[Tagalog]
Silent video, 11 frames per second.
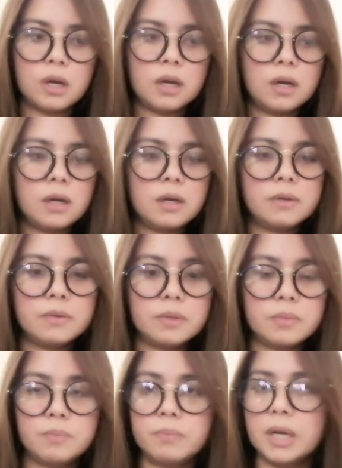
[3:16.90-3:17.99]
uh,
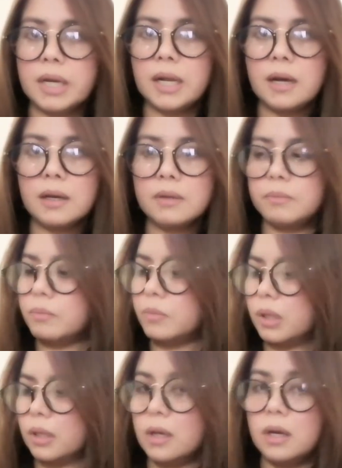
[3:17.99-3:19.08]
mga ilang,
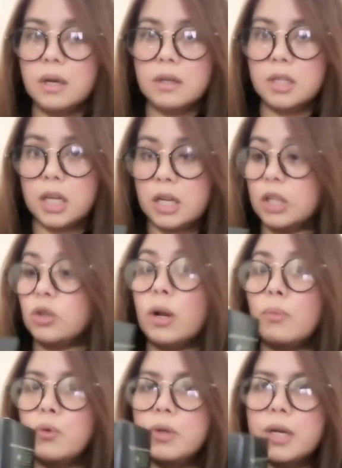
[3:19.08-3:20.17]
ito
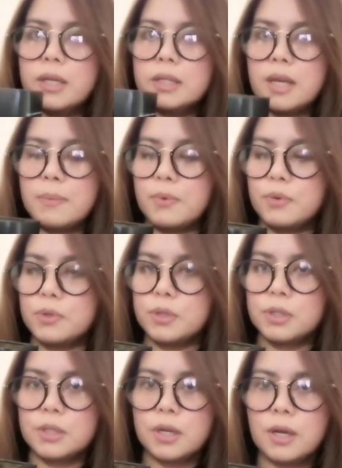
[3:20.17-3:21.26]
lang muna.
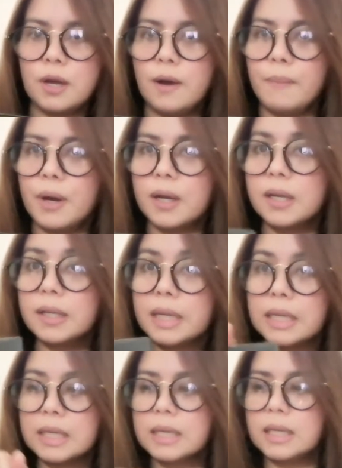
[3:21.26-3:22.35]
Tapos, pag
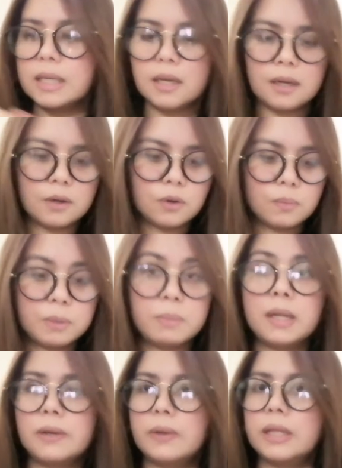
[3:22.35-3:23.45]
nagiging hiyang ako,
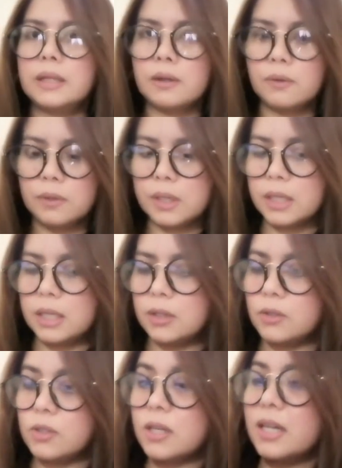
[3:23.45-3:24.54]
bibili ulit ako ng
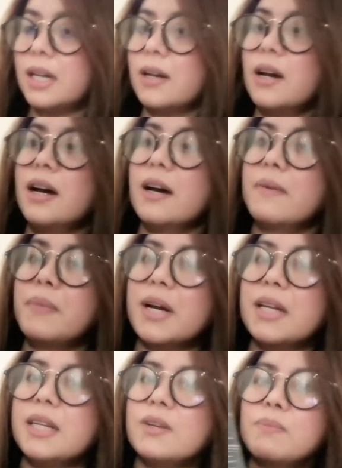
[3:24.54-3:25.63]
ganito. So, ang, ang
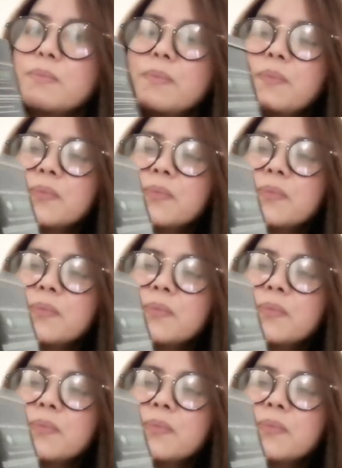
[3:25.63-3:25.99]
ganda yung